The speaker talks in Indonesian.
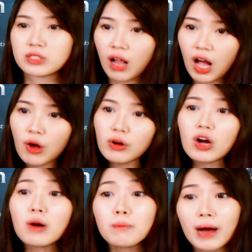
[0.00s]
draw,
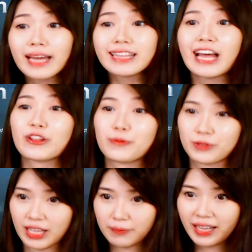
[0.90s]
combine,
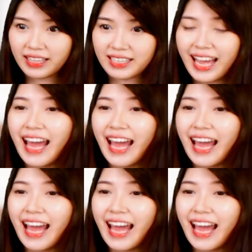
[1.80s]
ataupun upgrade.